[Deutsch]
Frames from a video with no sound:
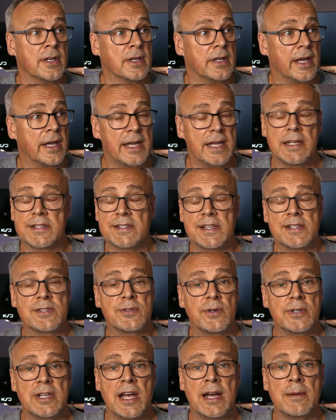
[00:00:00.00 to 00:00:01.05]
hey, das hast du
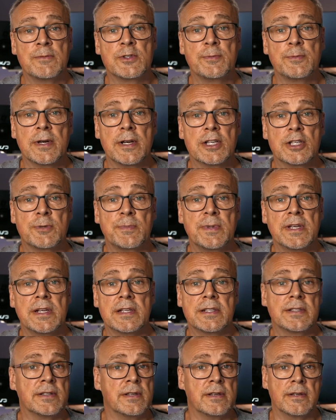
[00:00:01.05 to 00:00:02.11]
heute Abend super
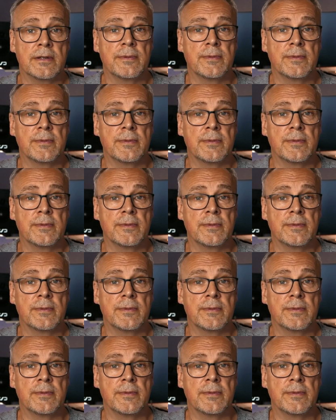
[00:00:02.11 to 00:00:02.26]
gespielt.